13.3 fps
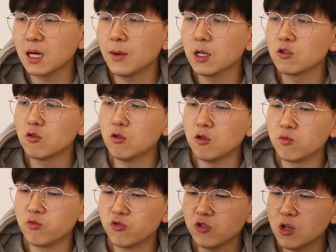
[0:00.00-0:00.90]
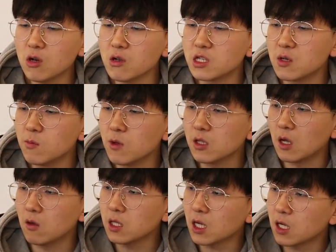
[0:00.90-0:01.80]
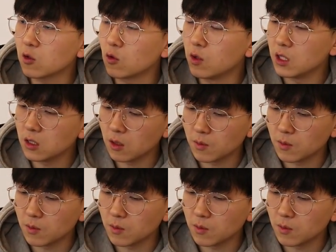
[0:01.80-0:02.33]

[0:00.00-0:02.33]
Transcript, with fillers: 잡아주고 무조건 진명 나올 때까지 돌리는